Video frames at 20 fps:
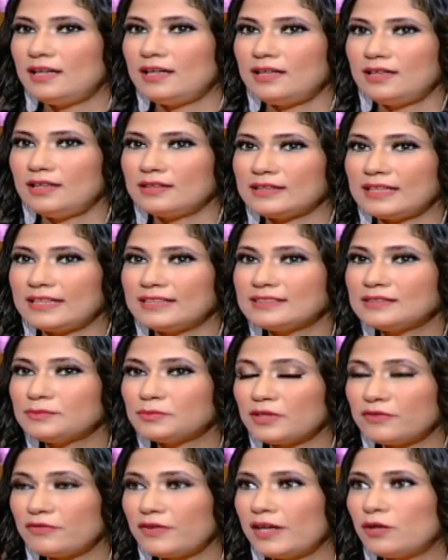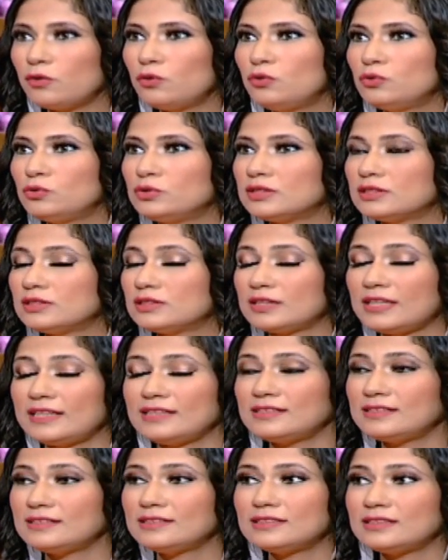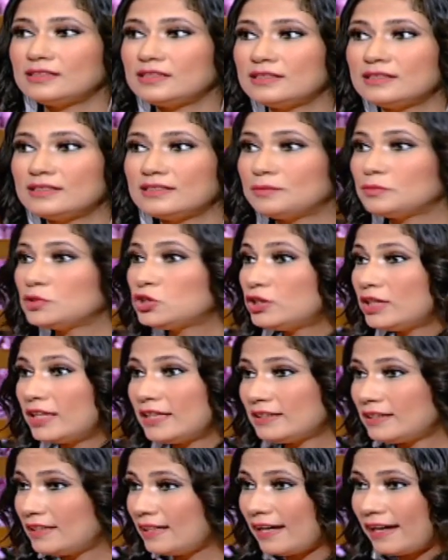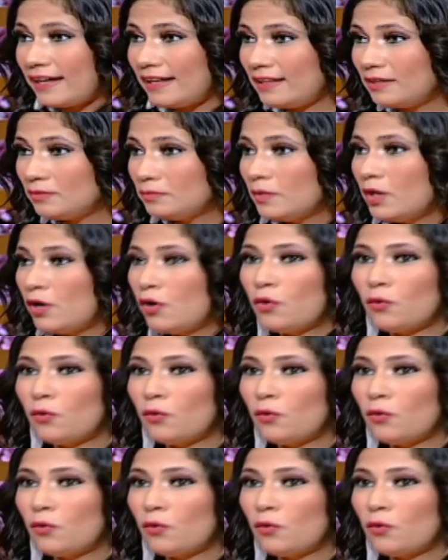آه، تحس بتفاؤل وان تحس ان ان ده مش نهايه العالم